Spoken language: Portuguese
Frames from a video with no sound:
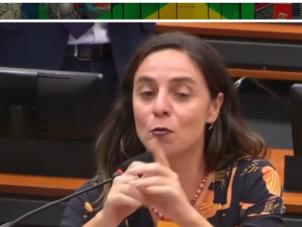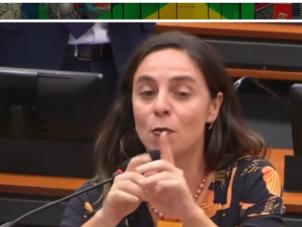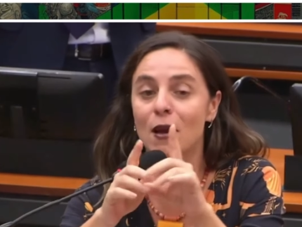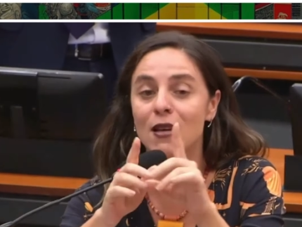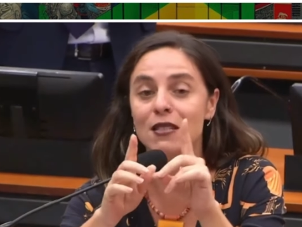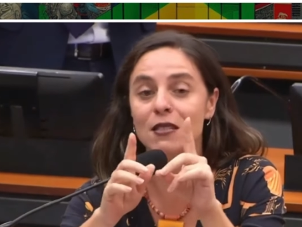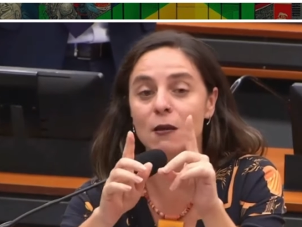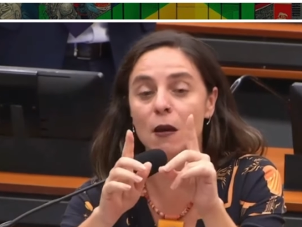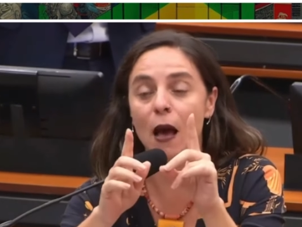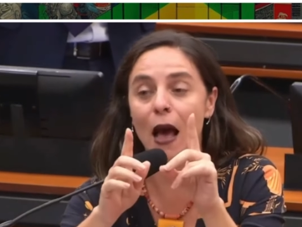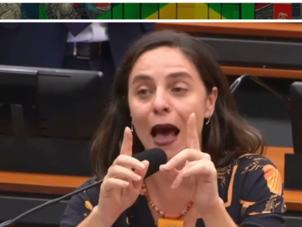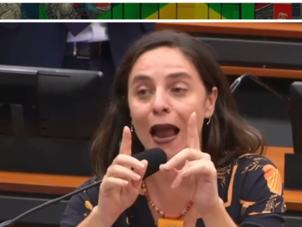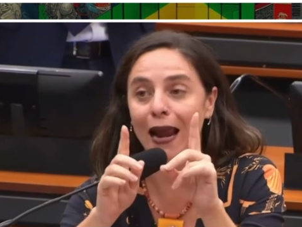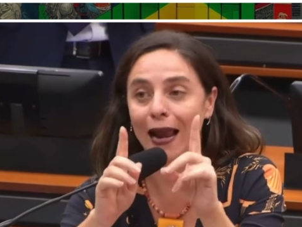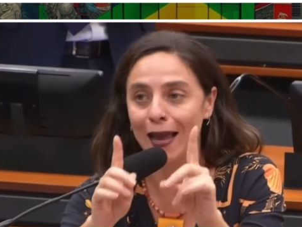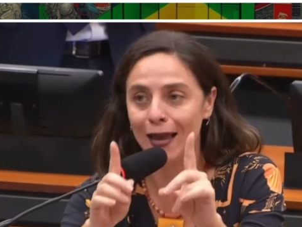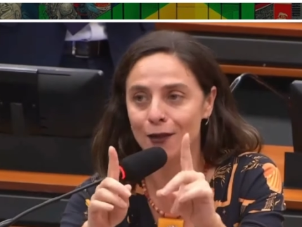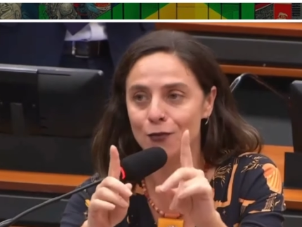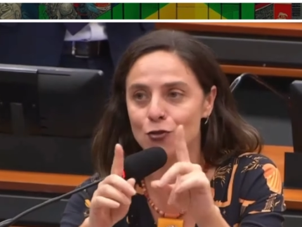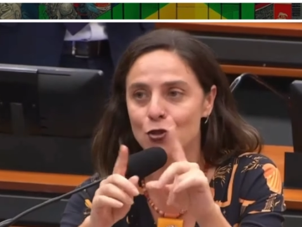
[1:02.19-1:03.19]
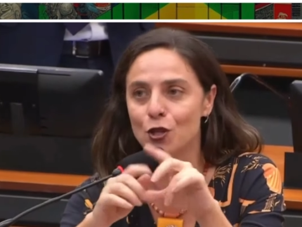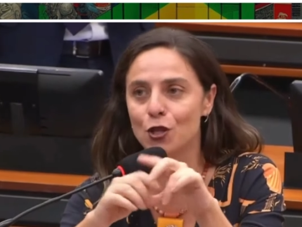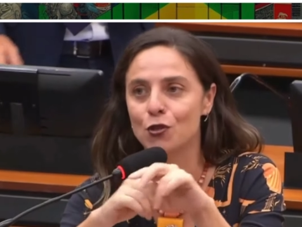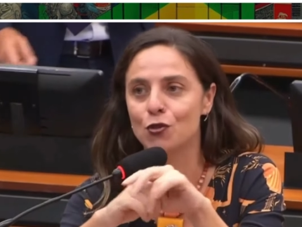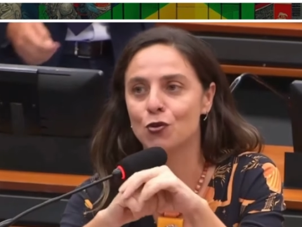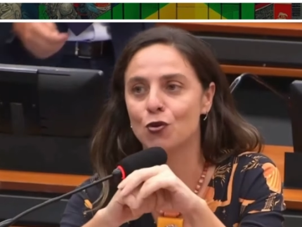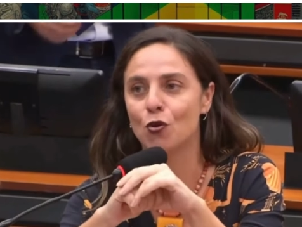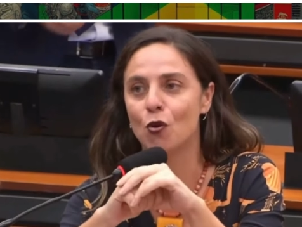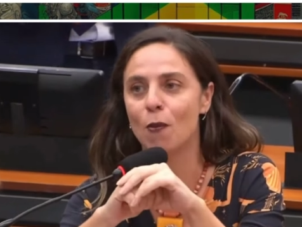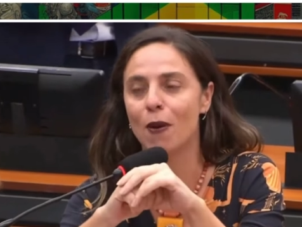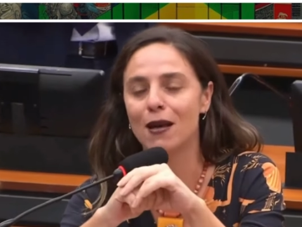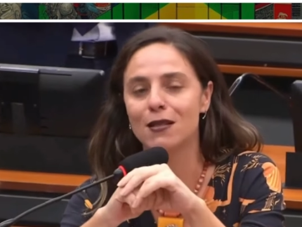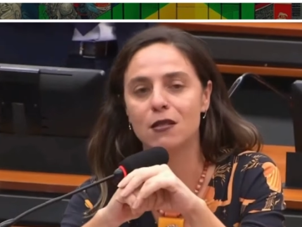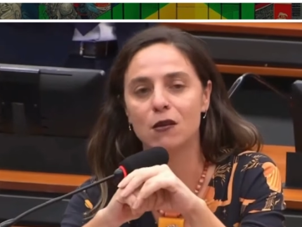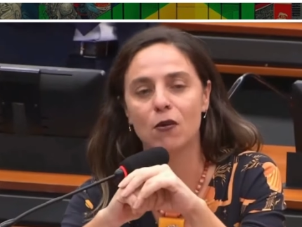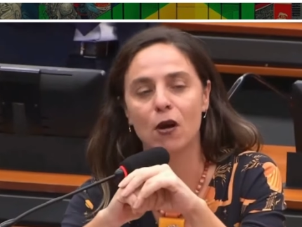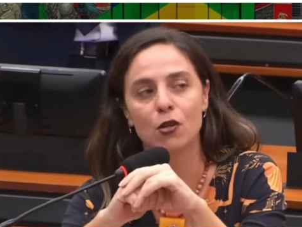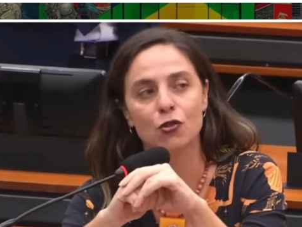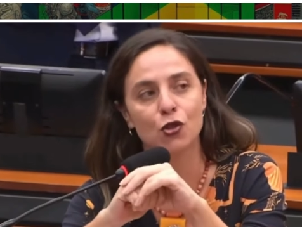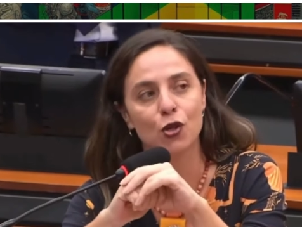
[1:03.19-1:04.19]
Mas, além disso, com
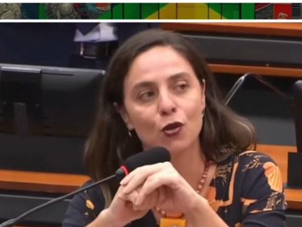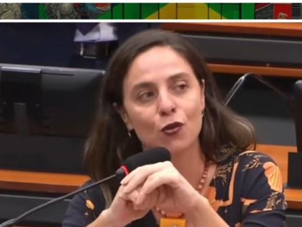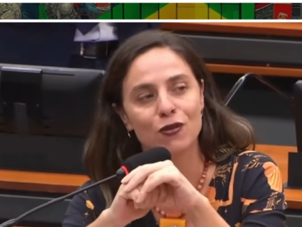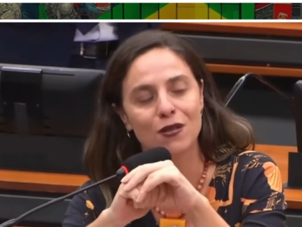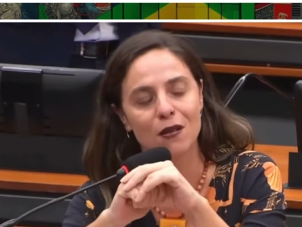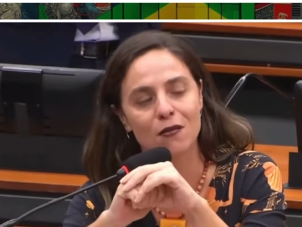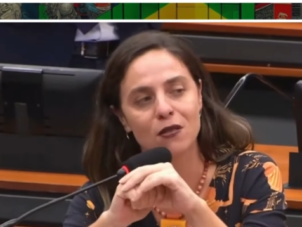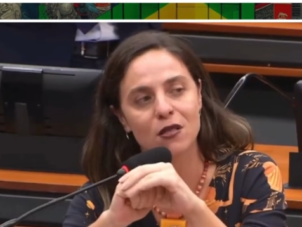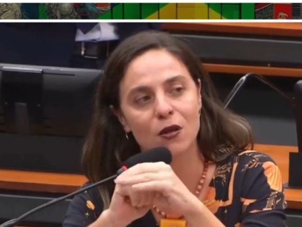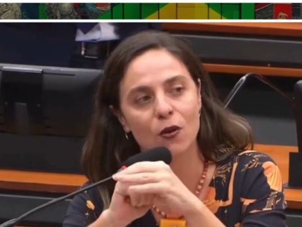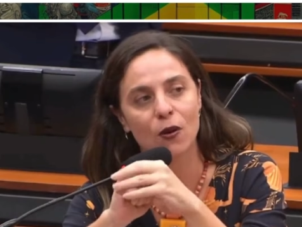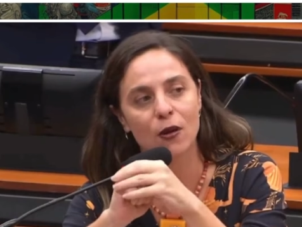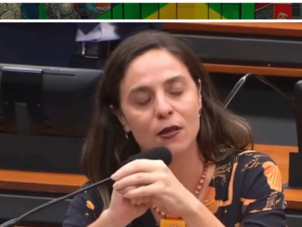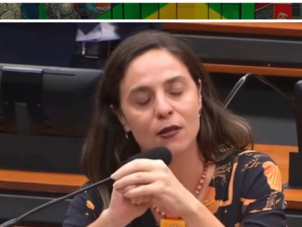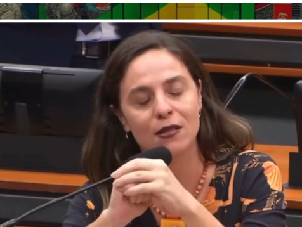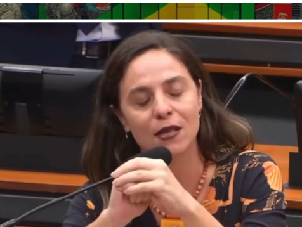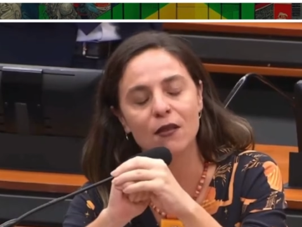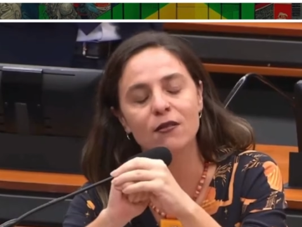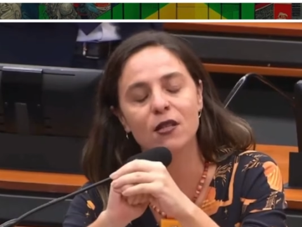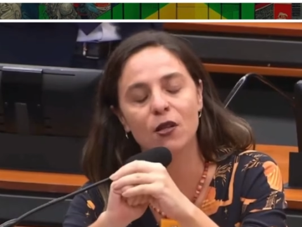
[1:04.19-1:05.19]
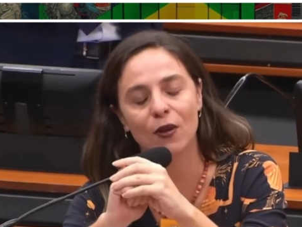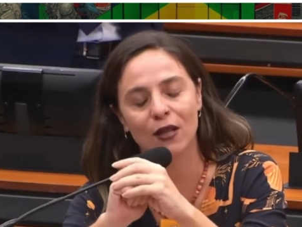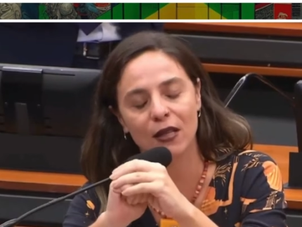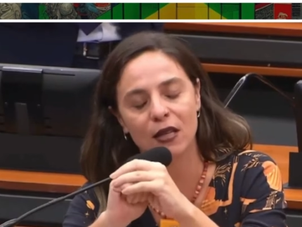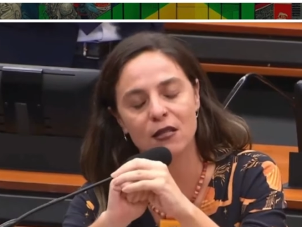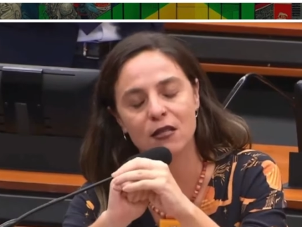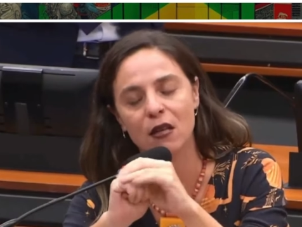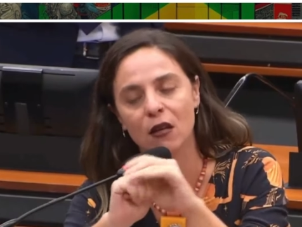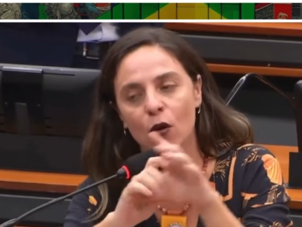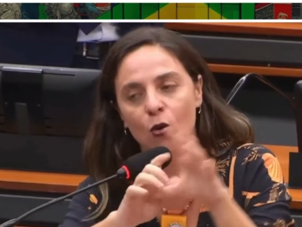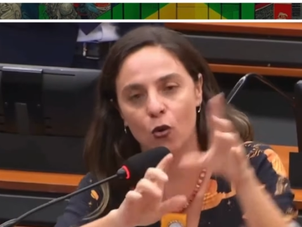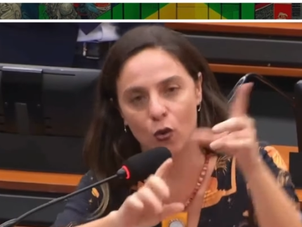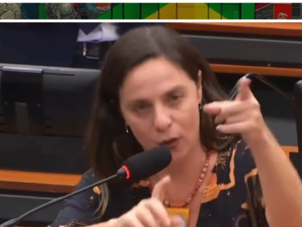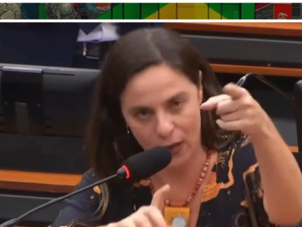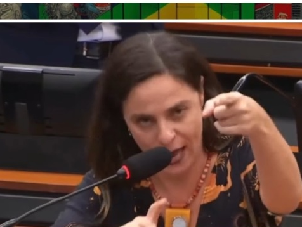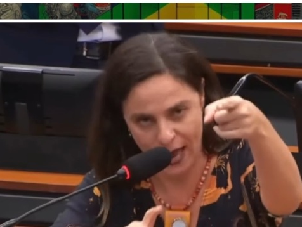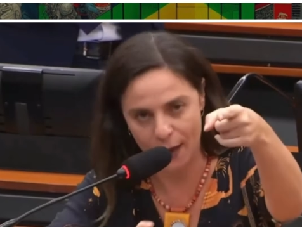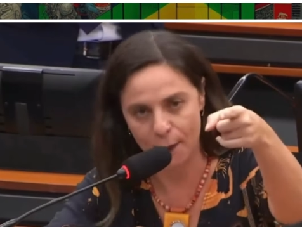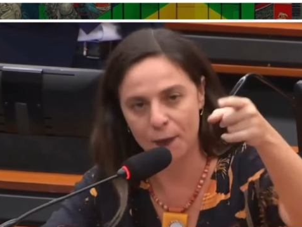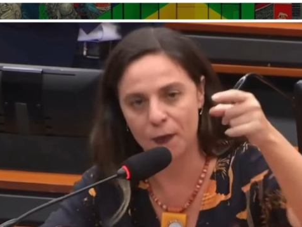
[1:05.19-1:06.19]
base no artigo 155,
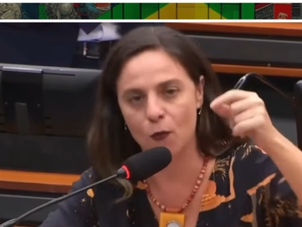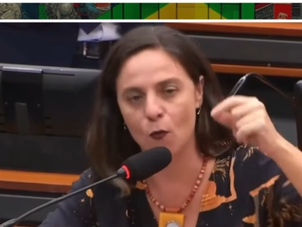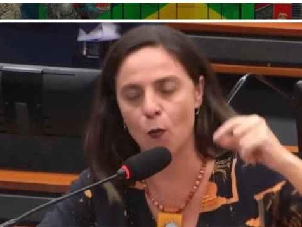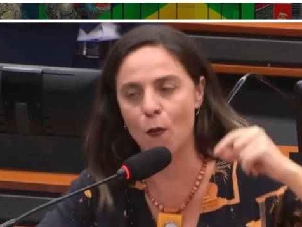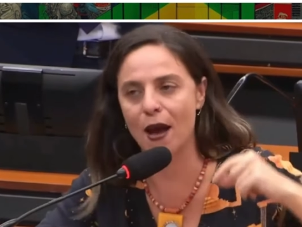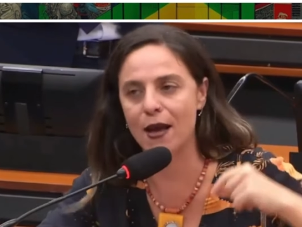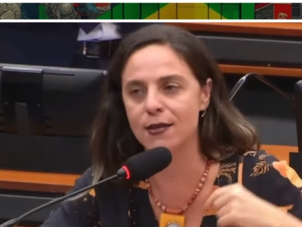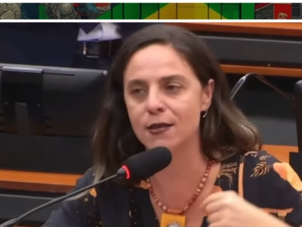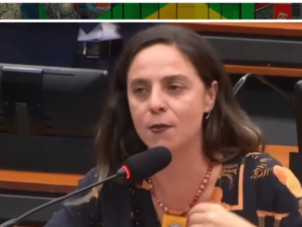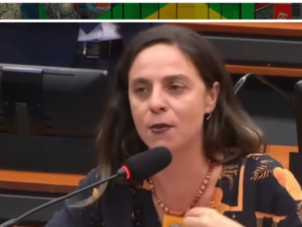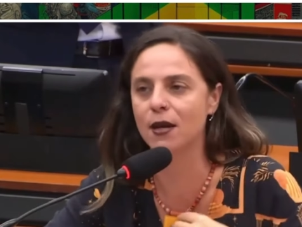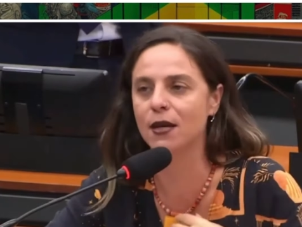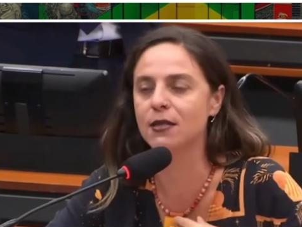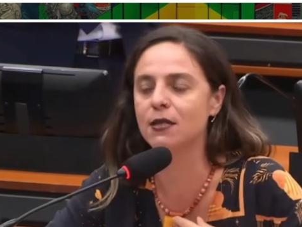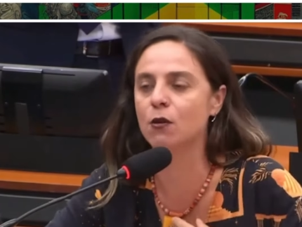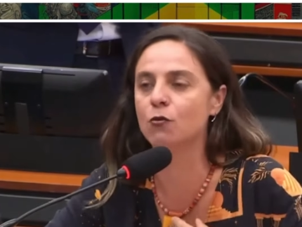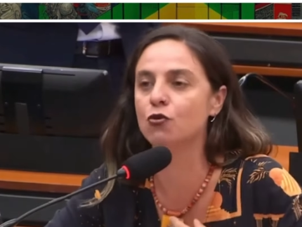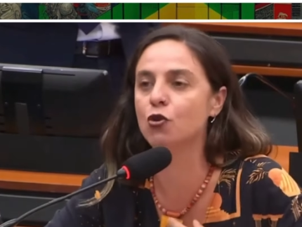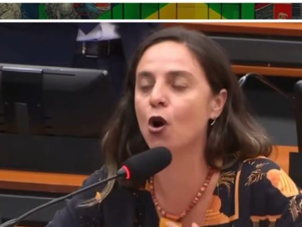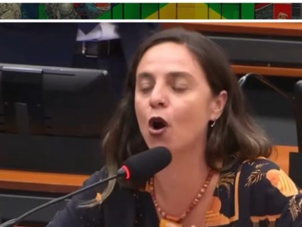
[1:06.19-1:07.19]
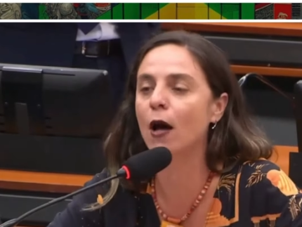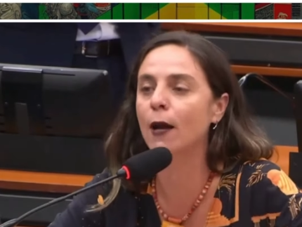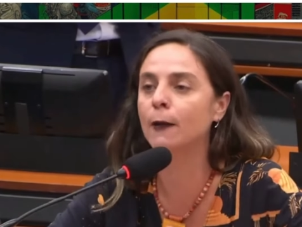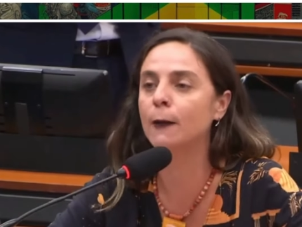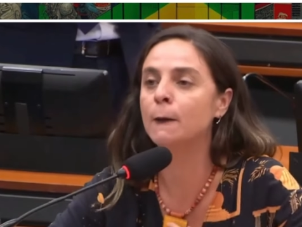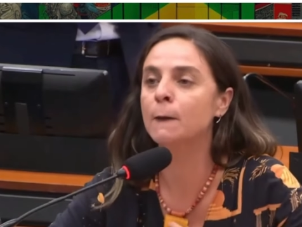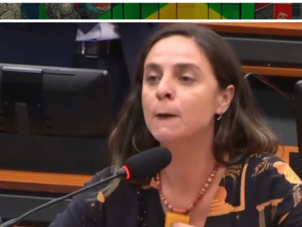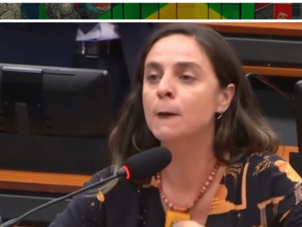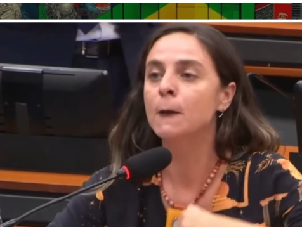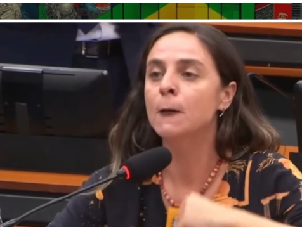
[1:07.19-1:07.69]
é com base na minha questão de ordem,